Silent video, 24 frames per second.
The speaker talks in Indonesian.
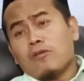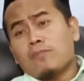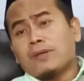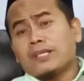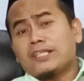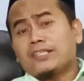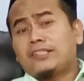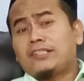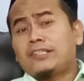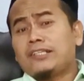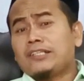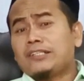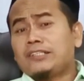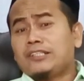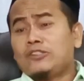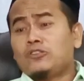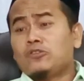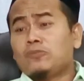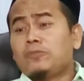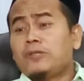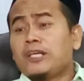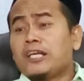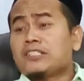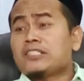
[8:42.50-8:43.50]
Wong medit
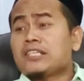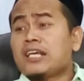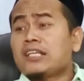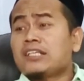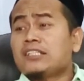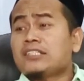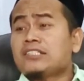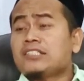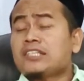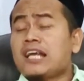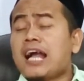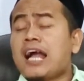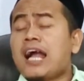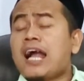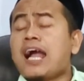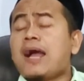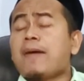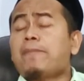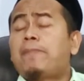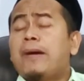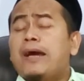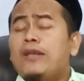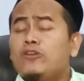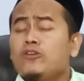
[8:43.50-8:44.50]
iku biasane
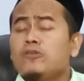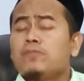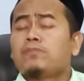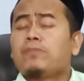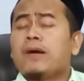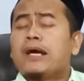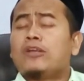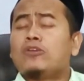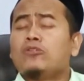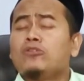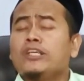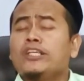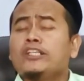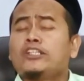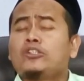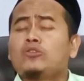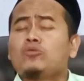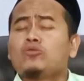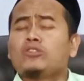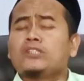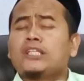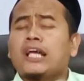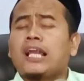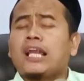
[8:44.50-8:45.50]
sak
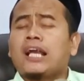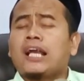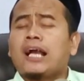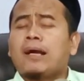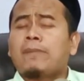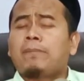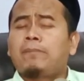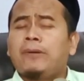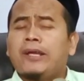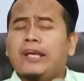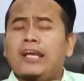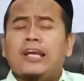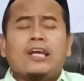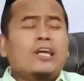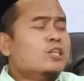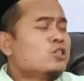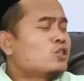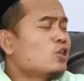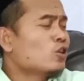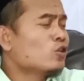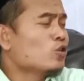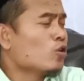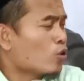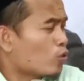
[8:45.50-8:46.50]
balung-balunge tuntal kabeh
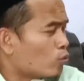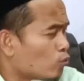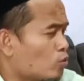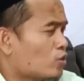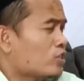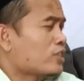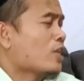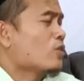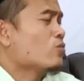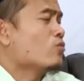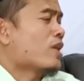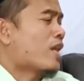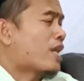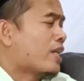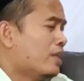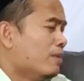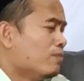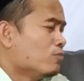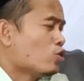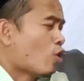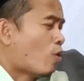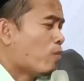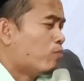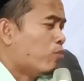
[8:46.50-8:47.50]
sehingga kucing ora
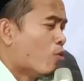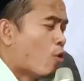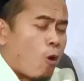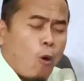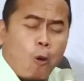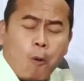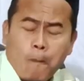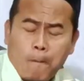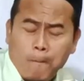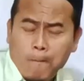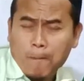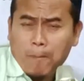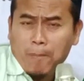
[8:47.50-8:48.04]
gelem sapa.